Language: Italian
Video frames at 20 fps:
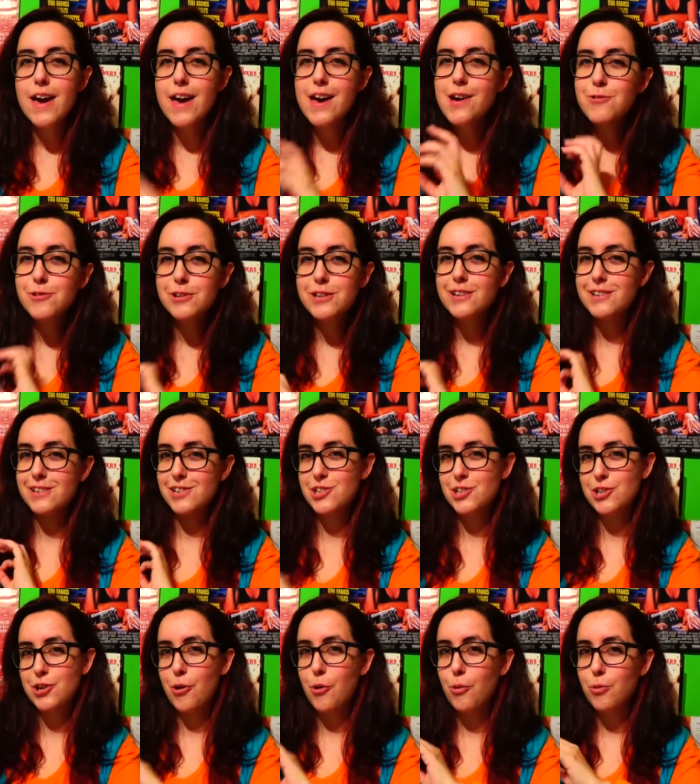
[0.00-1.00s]
e quindi
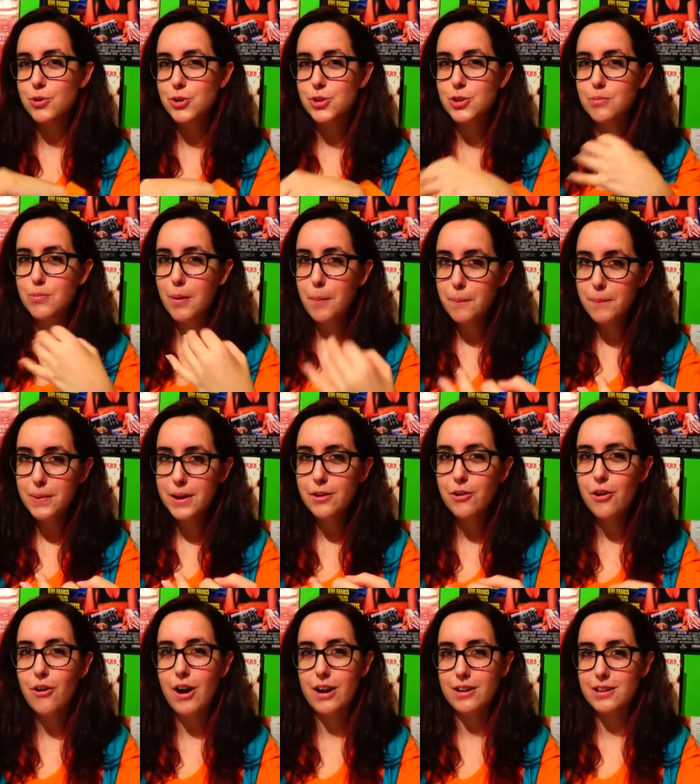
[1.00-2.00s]
trascinano questo
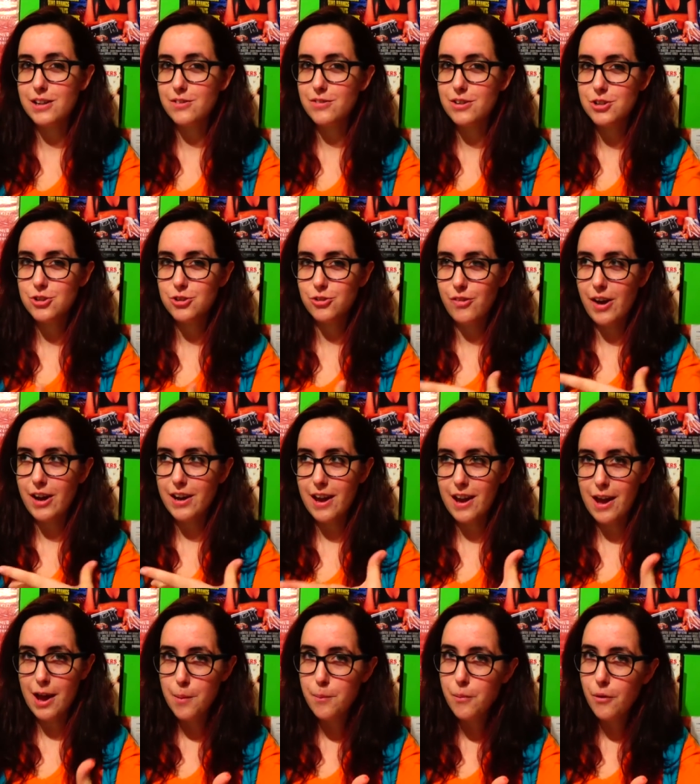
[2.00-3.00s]
bambino attraverso
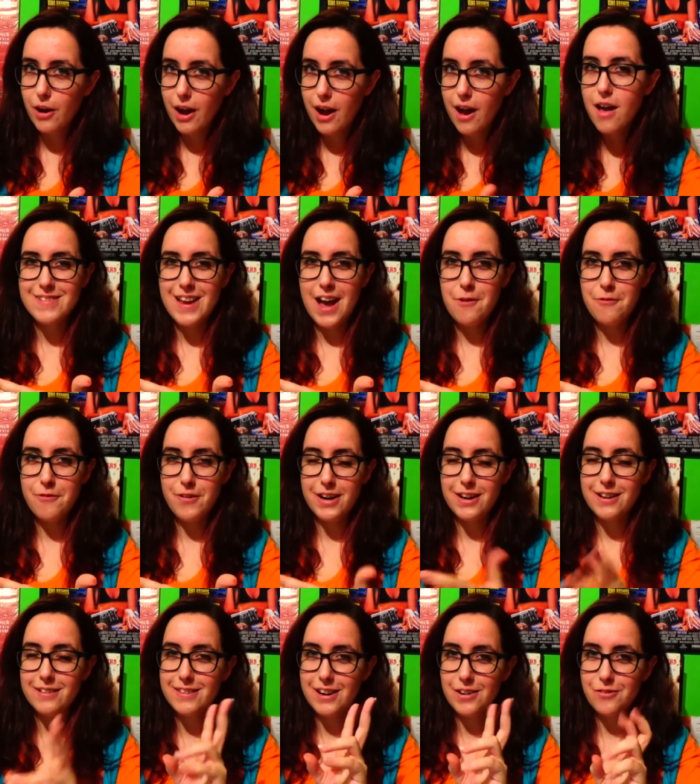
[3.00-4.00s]
varie epoche a
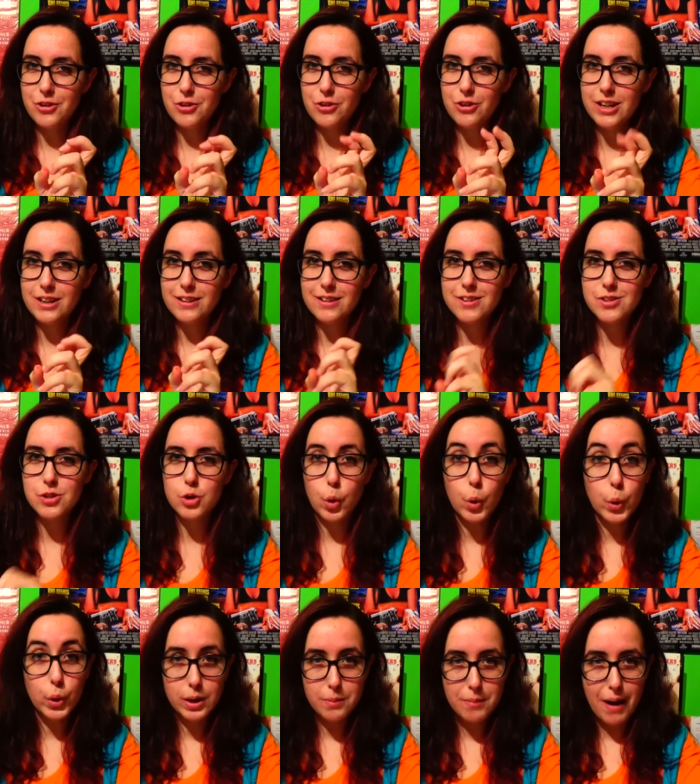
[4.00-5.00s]
fare, tra virgolette,
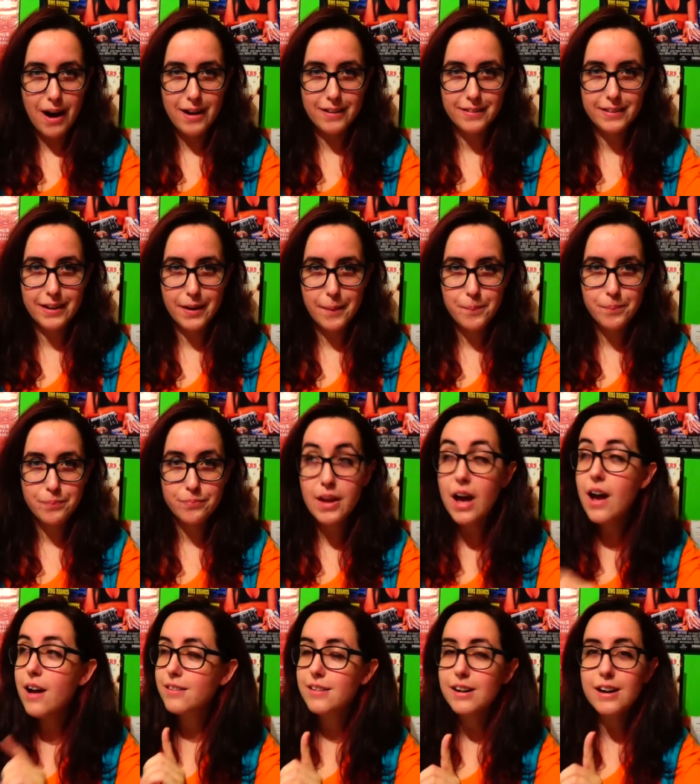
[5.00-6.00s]
scorribande.
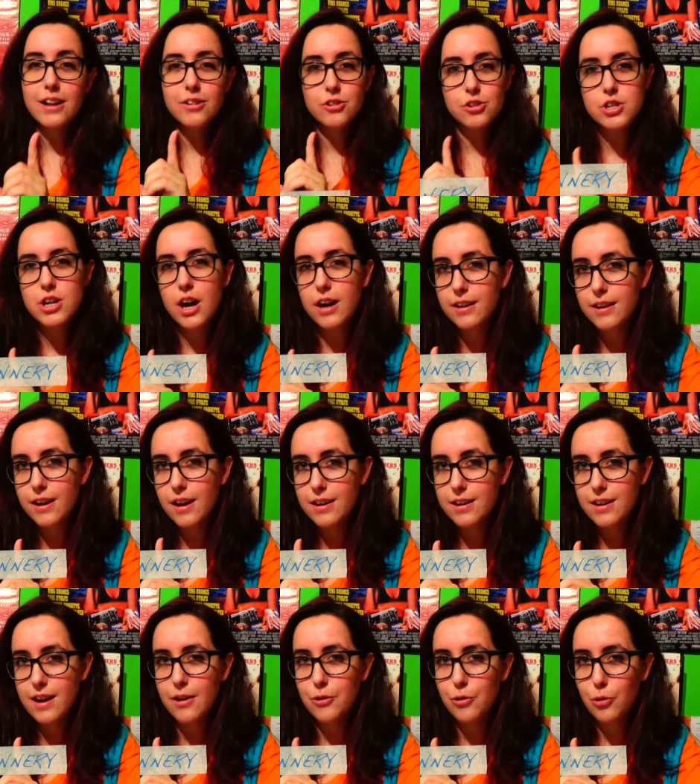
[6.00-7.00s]
Ah, tra l'altro c'è anche
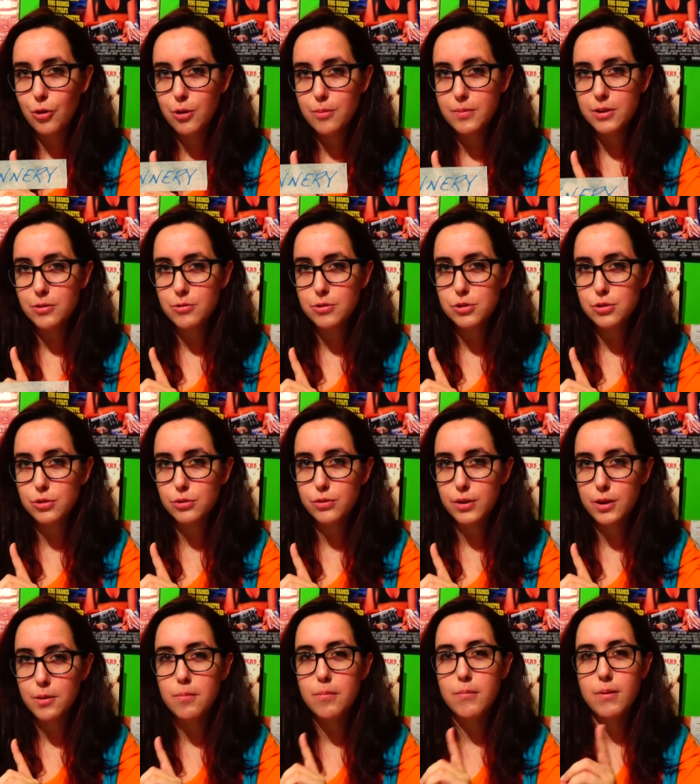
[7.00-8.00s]
Ian Holm in questo
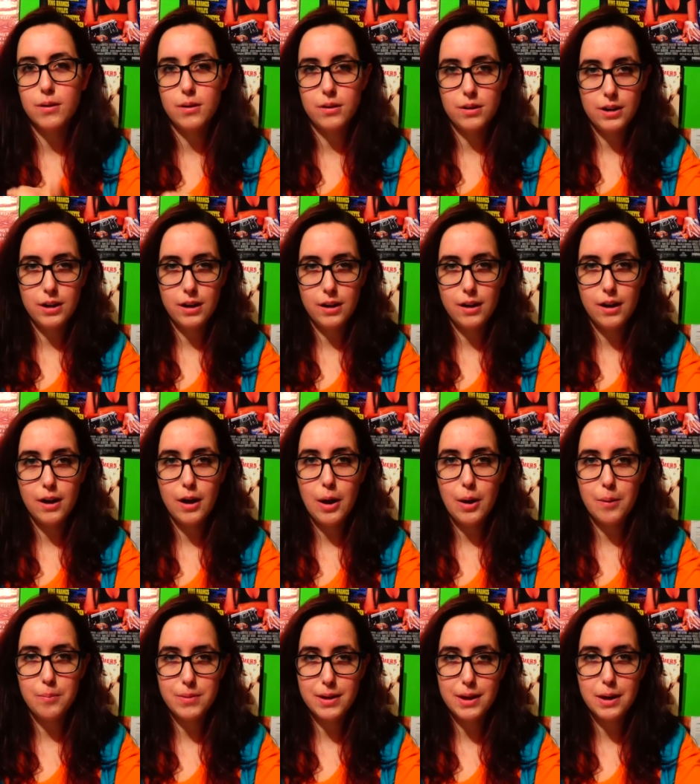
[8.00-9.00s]
film,
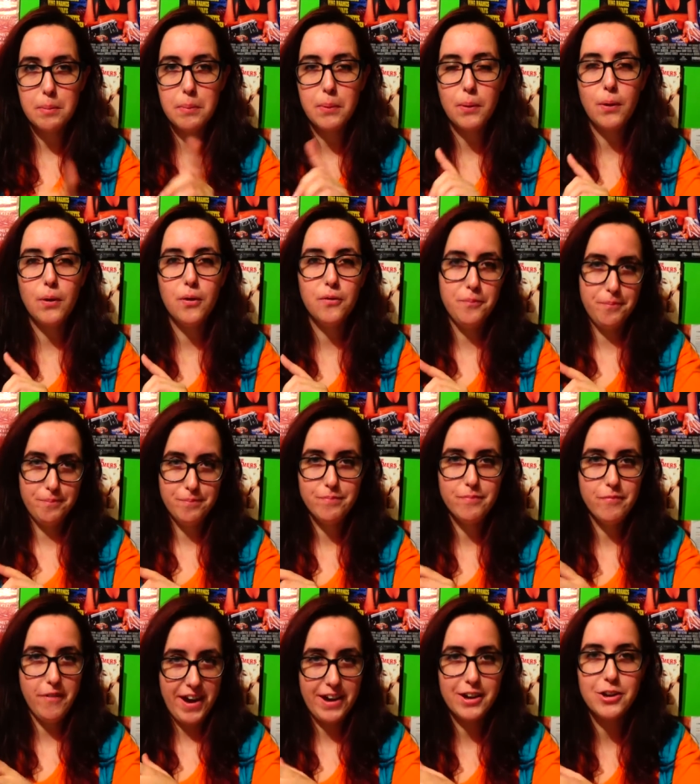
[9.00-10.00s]
il Bilbo
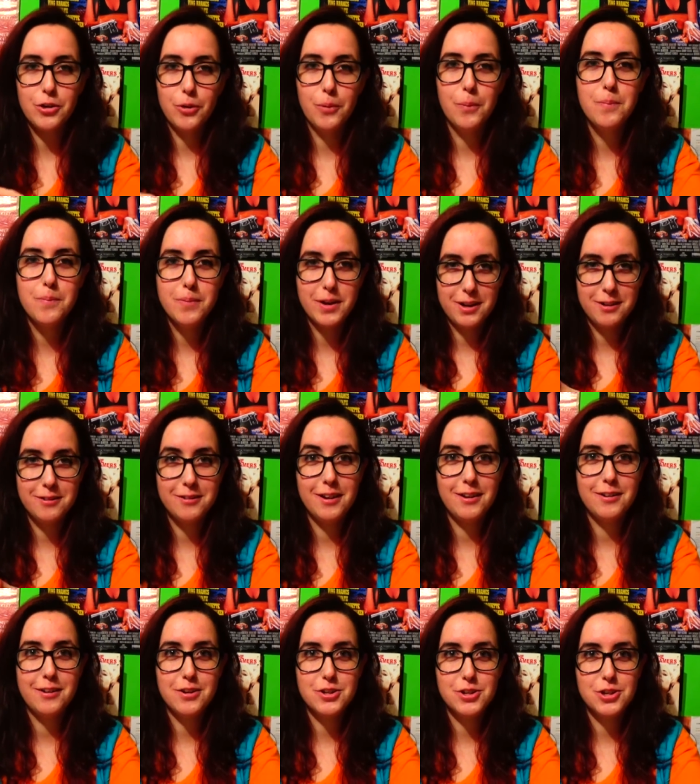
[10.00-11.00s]
vecchio, per
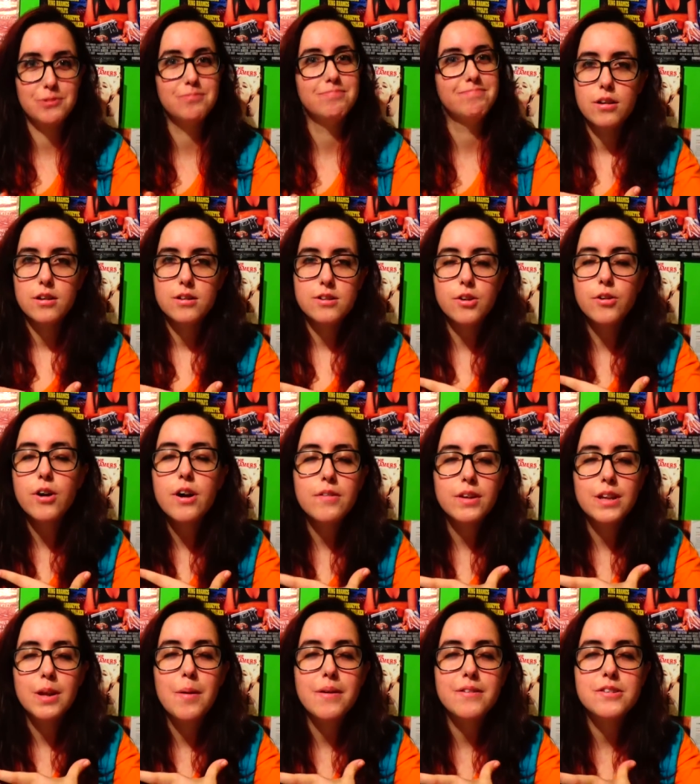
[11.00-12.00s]
intenderci. Se non
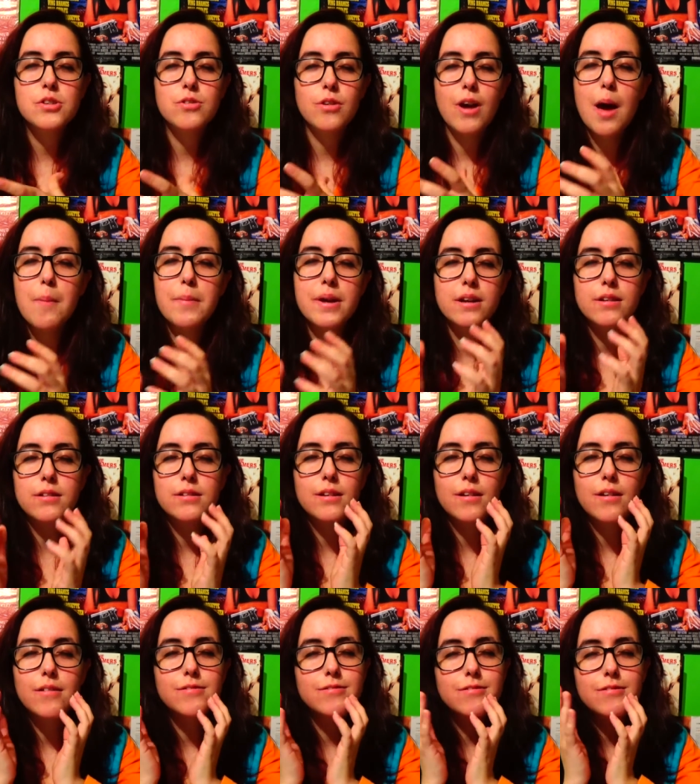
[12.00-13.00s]
avete mai visto Labyrinth,